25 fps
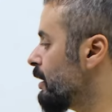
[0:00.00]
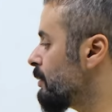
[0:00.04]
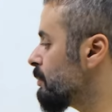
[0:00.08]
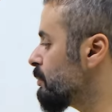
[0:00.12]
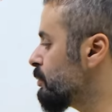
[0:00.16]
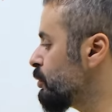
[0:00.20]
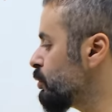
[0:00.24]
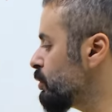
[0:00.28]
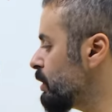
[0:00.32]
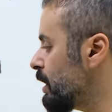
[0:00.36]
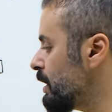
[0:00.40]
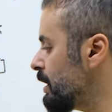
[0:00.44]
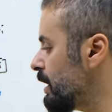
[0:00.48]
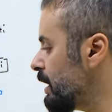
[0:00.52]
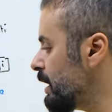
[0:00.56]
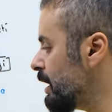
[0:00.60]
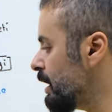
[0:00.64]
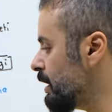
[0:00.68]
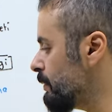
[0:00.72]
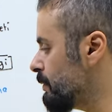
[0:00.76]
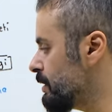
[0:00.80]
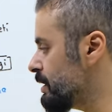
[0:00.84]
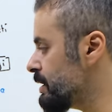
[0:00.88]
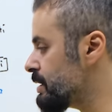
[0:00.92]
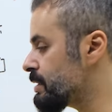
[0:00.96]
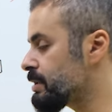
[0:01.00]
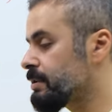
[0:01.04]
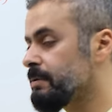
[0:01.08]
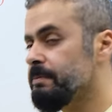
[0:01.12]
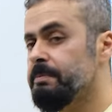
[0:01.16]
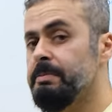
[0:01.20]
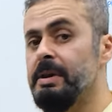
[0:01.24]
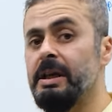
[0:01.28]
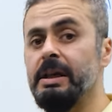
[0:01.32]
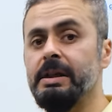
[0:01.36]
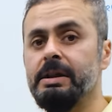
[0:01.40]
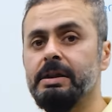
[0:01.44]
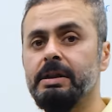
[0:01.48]
Buradan ne gelebilir?
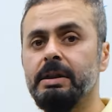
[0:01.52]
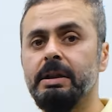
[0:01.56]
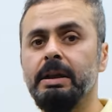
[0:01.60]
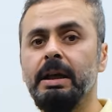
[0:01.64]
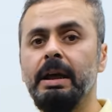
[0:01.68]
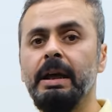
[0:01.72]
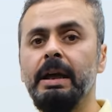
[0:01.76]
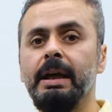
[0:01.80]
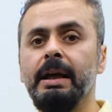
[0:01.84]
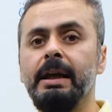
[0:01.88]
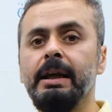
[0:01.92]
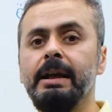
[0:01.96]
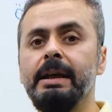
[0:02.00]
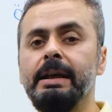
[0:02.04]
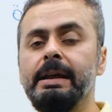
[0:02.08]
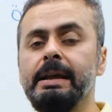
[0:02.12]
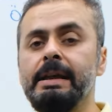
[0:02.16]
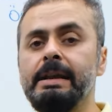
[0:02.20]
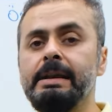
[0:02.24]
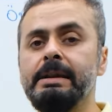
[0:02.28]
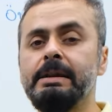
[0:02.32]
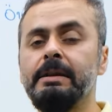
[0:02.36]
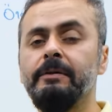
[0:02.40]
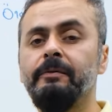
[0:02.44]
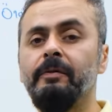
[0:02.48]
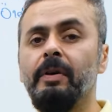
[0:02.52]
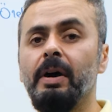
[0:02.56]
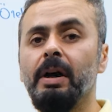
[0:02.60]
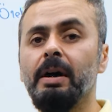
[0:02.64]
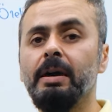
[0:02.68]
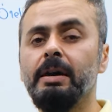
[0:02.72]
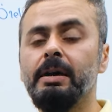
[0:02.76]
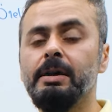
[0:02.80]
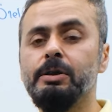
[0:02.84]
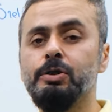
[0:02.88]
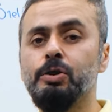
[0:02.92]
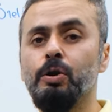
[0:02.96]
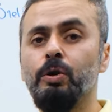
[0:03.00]
1.
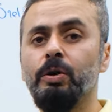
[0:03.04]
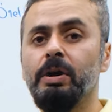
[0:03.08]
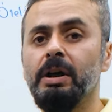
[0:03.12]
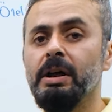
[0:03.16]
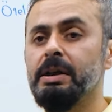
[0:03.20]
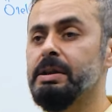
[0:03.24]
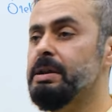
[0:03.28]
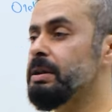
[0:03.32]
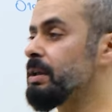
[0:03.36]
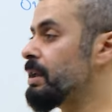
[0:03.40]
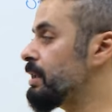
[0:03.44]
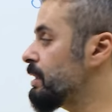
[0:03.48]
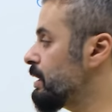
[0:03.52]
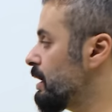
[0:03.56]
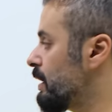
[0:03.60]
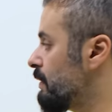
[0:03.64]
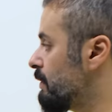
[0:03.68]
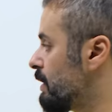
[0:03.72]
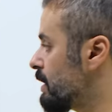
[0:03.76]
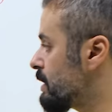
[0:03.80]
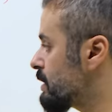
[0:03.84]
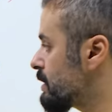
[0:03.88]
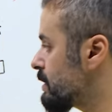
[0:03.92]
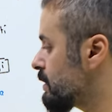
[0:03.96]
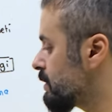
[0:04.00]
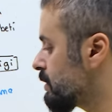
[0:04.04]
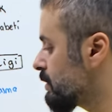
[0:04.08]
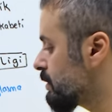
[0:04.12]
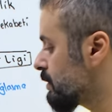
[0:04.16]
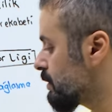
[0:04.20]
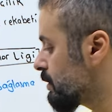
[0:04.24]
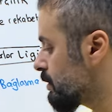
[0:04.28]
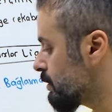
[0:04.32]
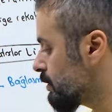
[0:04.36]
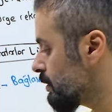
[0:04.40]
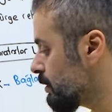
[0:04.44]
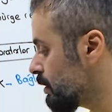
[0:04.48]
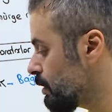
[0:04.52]
İttifaka son katılan devlet.
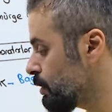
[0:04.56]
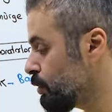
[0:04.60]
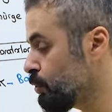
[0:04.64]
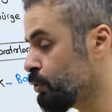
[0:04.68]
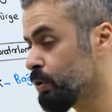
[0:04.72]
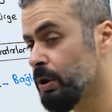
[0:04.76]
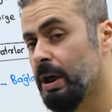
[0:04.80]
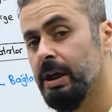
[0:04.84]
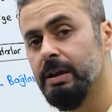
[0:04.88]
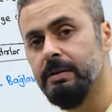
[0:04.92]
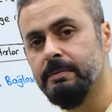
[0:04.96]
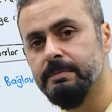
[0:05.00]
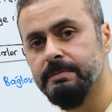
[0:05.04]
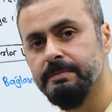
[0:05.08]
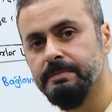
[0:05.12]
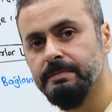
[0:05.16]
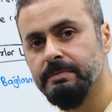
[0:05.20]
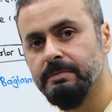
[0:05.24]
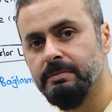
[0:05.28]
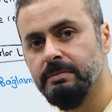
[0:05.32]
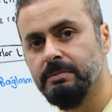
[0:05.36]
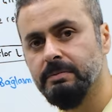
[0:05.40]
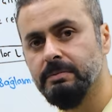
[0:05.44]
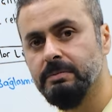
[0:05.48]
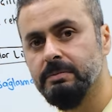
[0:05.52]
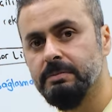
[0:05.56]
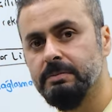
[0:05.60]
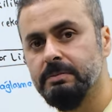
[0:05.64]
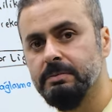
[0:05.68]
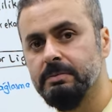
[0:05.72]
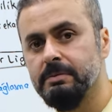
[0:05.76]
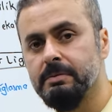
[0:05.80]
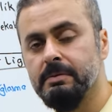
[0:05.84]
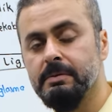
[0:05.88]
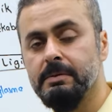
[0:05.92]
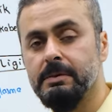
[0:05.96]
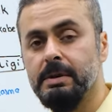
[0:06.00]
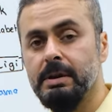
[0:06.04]
Yunan.
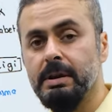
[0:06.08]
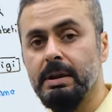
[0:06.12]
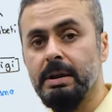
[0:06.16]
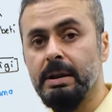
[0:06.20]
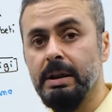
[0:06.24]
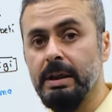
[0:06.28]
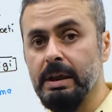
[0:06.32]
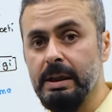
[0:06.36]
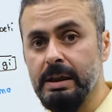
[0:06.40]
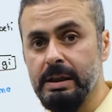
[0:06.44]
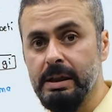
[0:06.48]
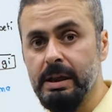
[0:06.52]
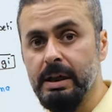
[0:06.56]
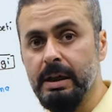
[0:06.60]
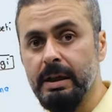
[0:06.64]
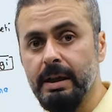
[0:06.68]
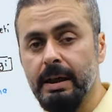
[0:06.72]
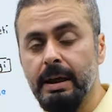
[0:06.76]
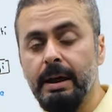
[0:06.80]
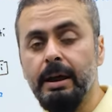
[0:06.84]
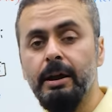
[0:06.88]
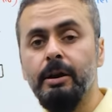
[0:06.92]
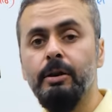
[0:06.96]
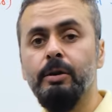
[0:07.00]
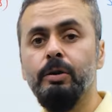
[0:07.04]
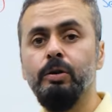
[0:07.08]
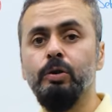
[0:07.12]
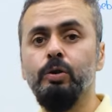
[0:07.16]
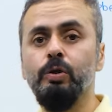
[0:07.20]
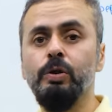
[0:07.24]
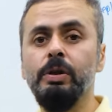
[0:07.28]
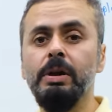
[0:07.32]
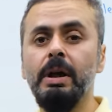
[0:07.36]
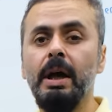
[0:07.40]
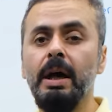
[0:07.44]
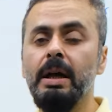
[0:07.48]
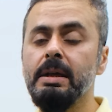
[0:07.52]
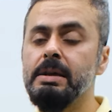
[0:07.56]
2.
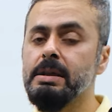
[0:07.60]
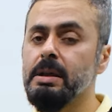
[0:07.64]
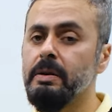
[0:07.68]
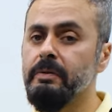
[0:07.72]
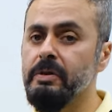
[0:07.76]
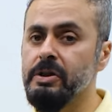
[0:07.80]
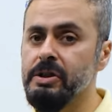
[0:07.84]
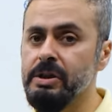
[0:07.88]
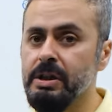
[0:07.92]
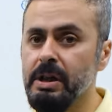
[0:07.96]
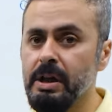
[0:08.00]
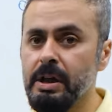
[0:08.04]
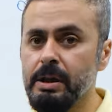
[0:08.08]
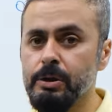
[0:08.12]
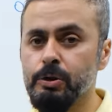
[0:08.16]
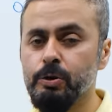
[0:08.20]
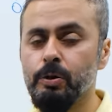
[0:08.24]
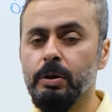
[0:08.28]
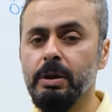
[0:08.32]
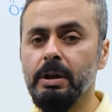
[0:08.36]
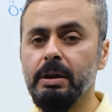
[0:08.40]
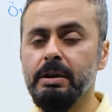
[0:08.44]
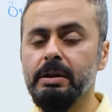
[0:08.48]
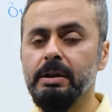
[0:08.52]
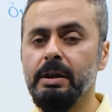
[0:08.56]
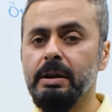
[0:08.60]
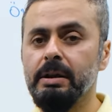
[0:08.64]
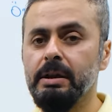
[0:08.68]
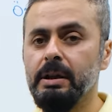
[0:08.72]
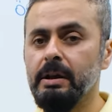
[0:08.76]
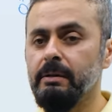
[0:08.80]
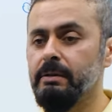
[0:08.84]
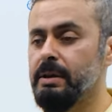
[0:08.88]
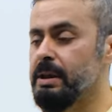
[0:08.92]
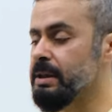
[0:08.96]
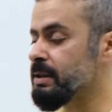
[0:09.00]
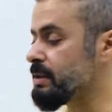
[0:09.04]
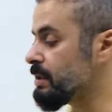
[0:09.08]
Dünya Savaşı'na en son katılan
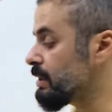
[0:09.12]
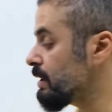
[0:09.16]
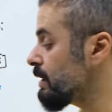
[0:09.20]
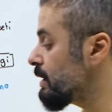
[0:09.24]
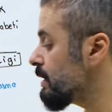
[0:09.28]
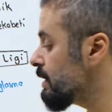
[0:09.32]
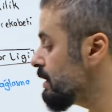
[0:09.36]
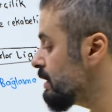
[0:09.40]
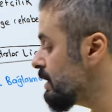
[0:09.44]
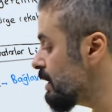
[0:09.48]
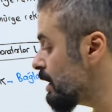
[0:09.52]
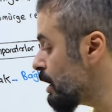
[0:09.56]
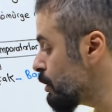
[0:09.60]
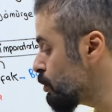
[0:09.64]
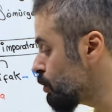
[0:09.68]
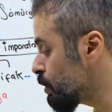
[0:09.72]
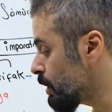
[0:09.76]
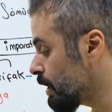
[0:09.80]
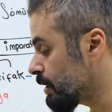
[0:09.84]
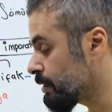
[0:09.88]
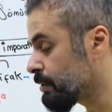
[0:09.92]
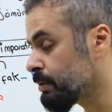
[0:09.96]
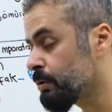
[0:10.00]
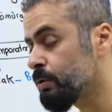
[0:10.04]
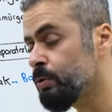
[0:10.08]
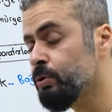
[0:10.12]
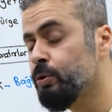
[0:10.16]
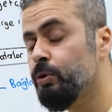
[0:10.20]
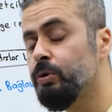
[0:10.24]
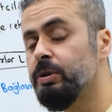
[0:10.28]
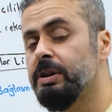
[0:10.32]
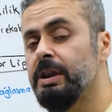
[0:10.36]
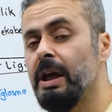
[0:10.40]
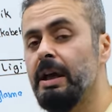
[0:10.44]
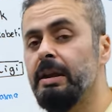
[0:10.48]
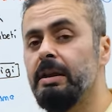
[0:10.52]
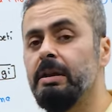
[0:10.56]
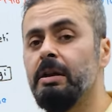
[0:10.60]
devlet yine Yunan. Tut
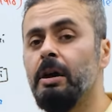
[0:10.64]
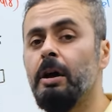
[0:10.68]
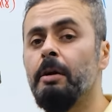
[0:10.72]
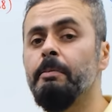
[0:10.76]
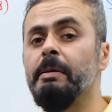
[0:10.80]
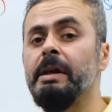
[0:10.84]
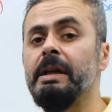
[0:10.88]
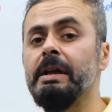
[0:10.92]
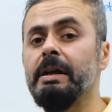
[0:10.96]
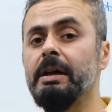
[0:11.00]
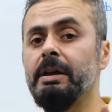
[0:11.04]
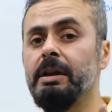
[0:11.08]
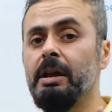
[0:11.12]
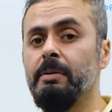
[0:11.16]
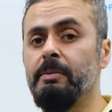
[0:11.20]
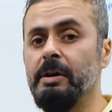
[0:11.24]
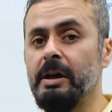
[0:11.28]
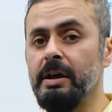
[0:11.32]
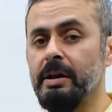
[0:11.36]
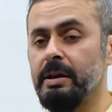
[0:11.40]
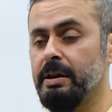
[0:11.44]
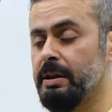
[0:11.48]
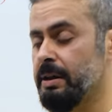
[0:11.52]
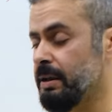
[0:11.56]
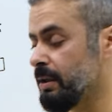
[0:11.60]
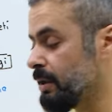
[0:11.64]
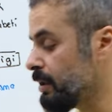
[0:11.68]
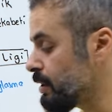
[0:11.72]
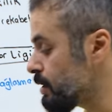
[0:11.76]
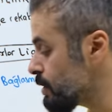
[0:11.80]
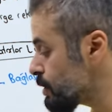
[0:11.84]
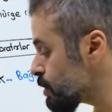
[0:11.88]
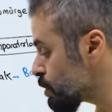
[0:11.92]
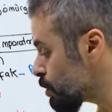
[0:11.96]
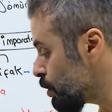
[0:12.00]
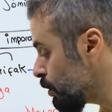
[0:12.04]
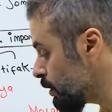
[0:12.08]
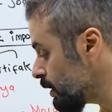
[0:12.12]
kendini Amerika deme.
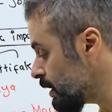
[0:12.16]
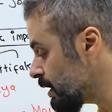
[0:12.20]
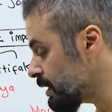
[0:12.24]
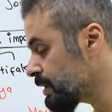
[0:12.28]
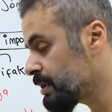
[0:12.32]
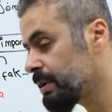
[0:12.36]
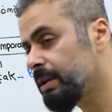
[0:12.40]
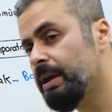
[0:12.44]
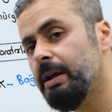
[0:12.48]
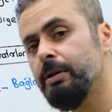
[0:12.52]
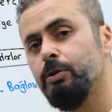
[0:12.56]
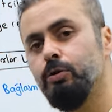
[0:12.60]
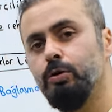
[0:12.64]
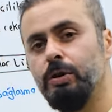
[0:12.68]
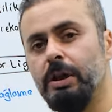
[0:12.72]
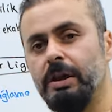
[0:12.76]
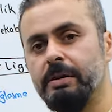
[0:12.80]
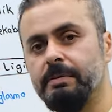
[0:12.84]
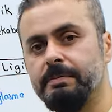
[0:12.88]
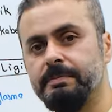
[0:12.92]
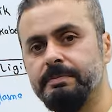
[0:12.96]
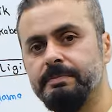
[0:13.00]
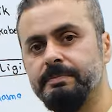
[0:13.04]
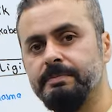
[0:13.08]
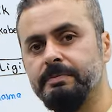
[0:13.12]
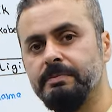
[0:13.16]
Son katılan Yunan.